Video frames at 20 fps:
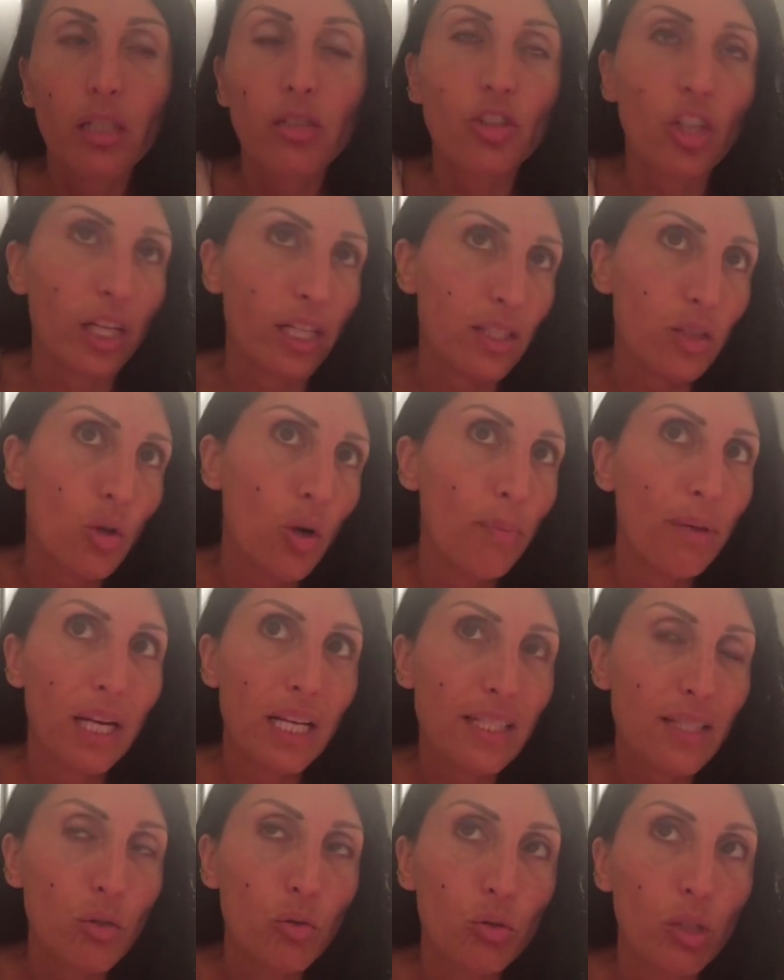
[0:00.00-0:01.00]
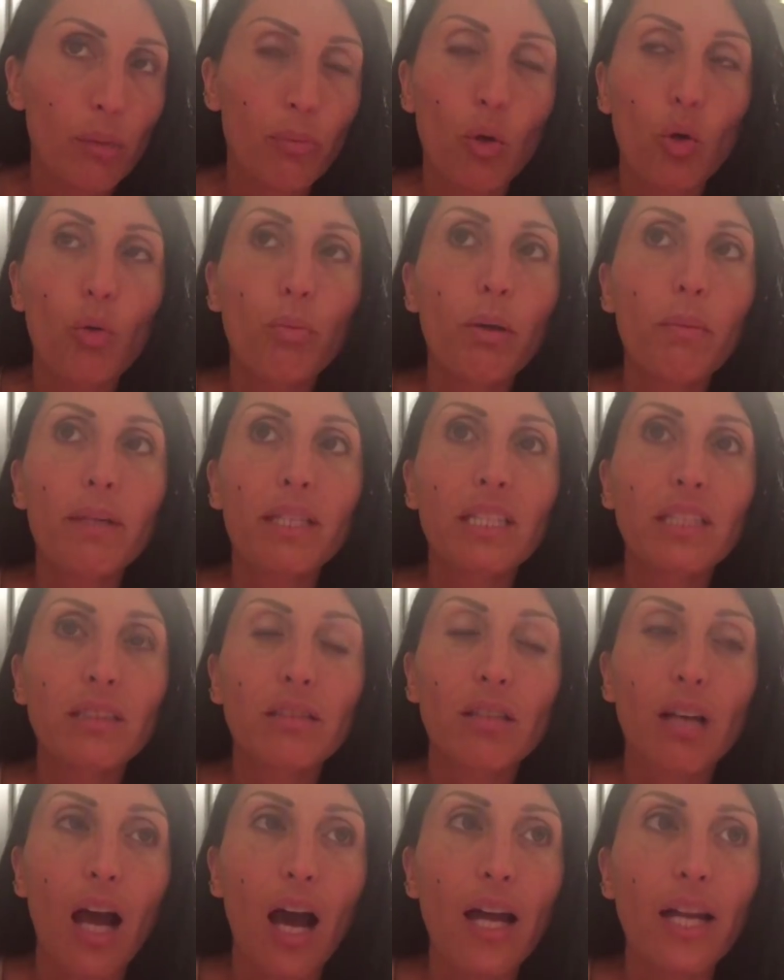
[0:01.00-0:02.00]
cioè che scopre la seconda poco prima di
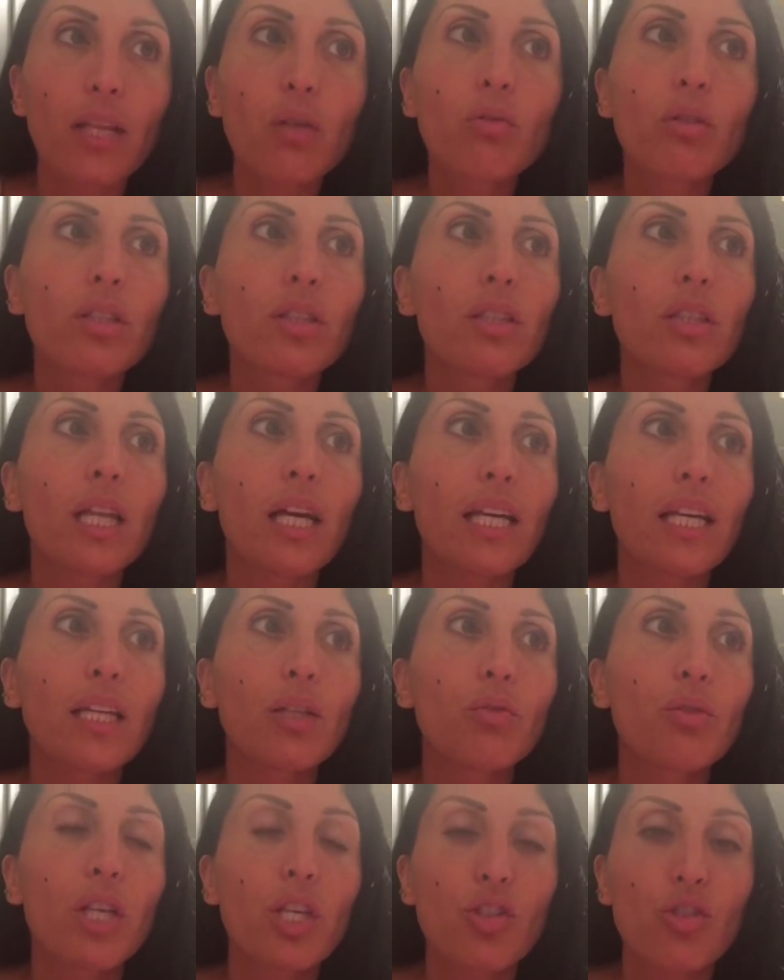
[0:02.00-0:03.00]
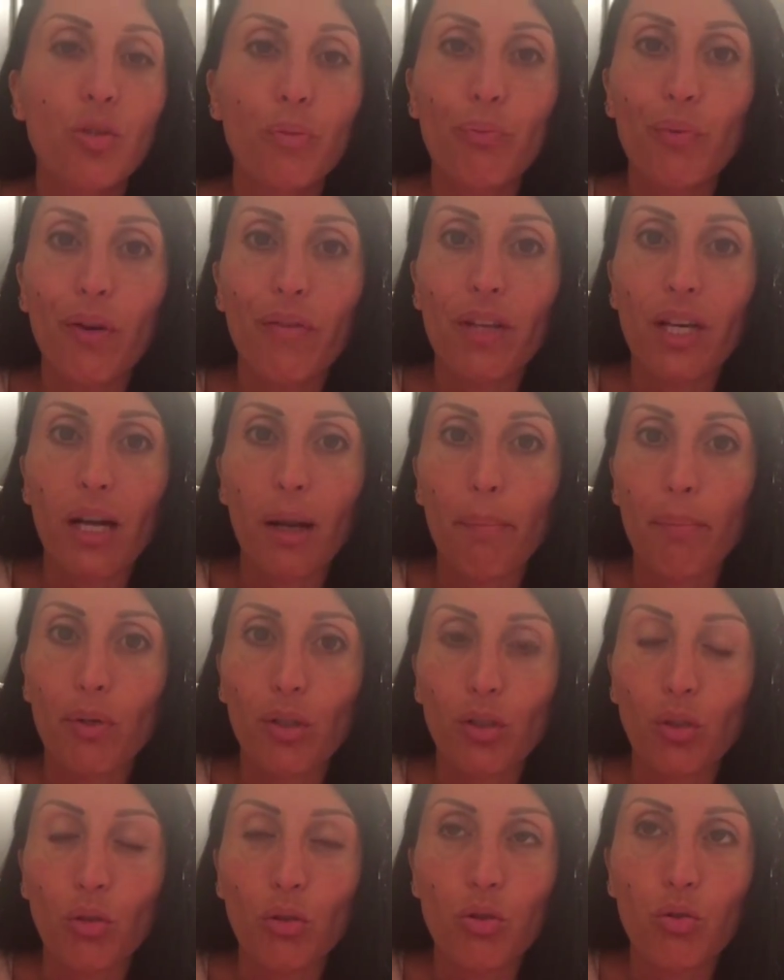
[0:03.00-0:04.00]
entrare, in una donna che non riesce più a avere
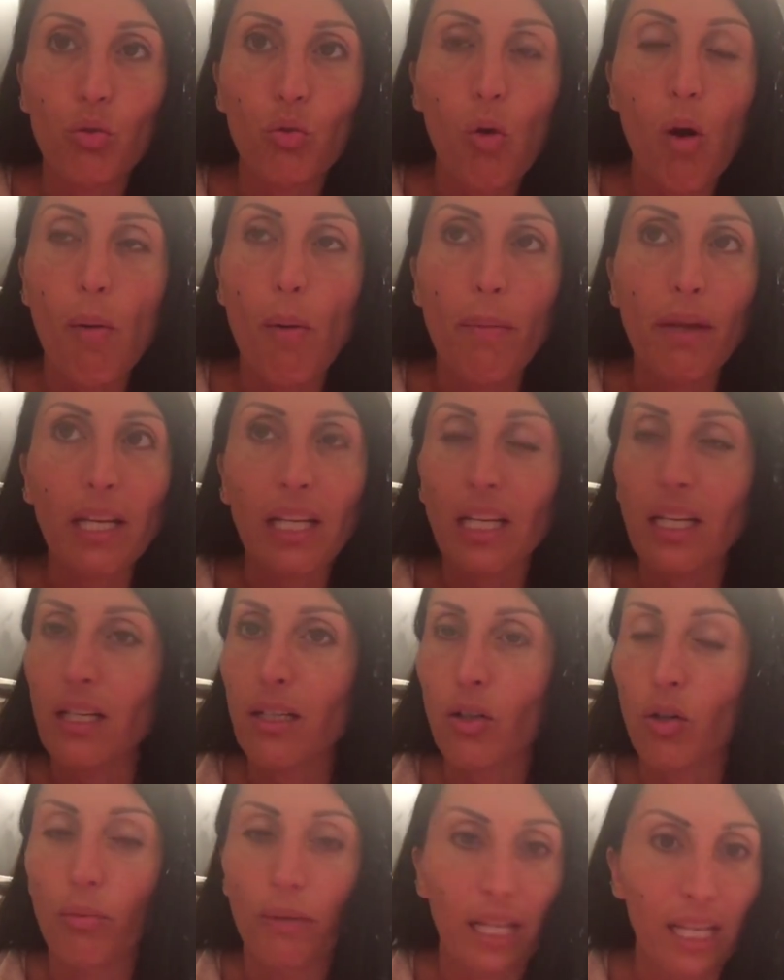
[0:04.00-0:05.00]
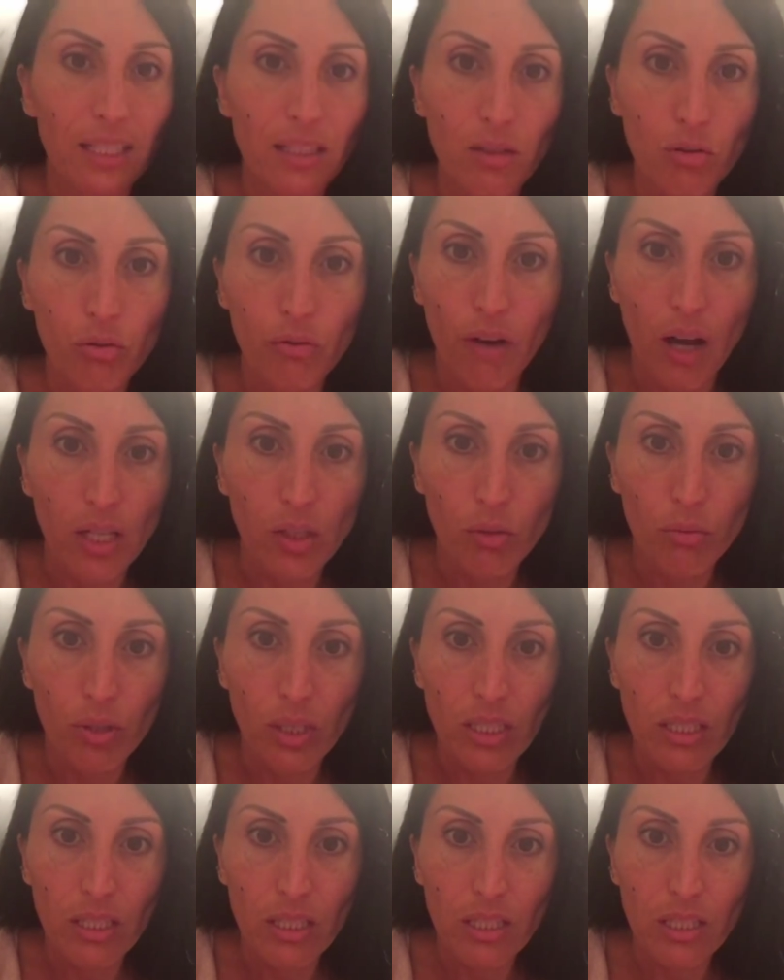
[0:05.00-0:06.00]
rapporti col suo uomo perché come cazzo fai dopo
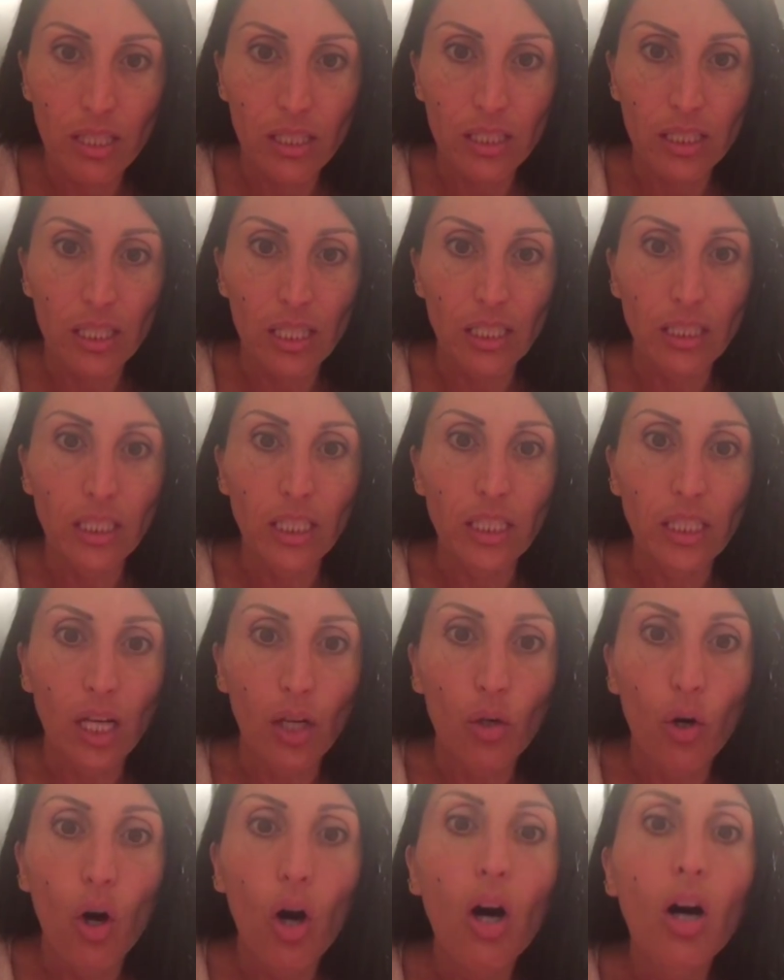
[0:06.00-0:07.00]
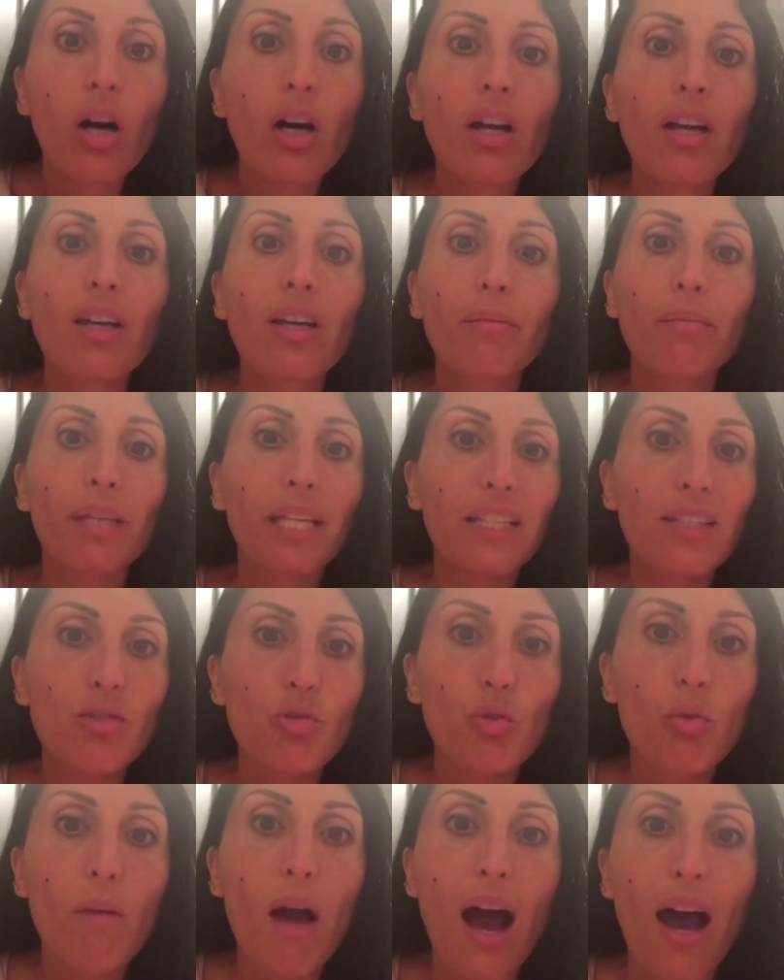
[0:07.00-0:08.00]
che sei stata tradita, no? Perché
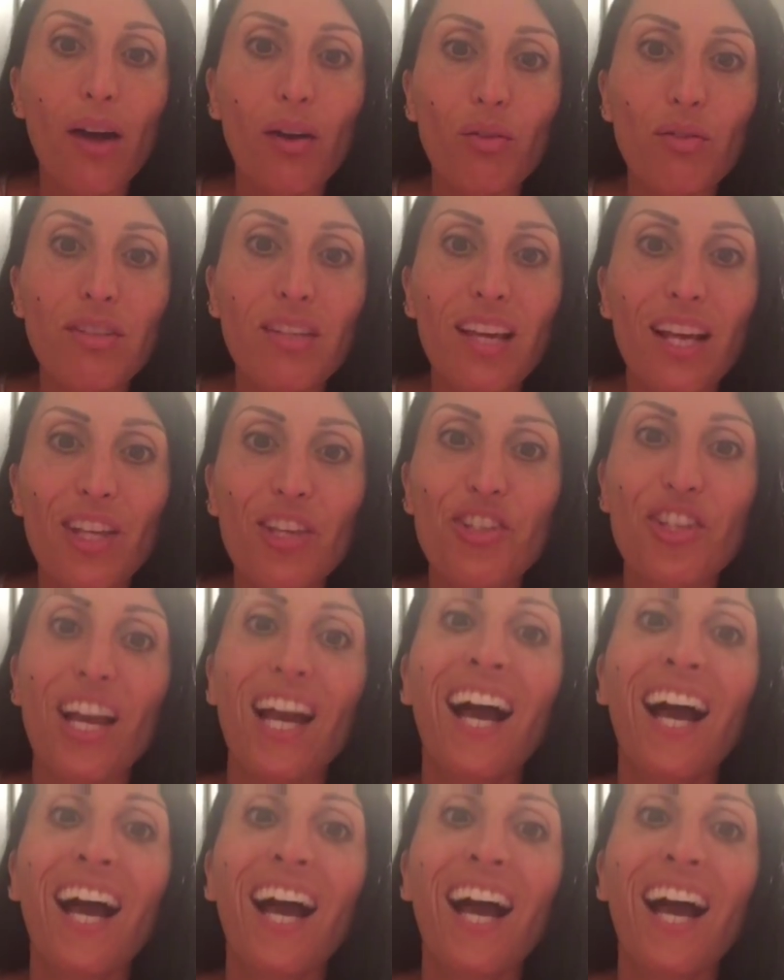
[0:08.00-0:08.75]
Ansomaro, sì, Alice...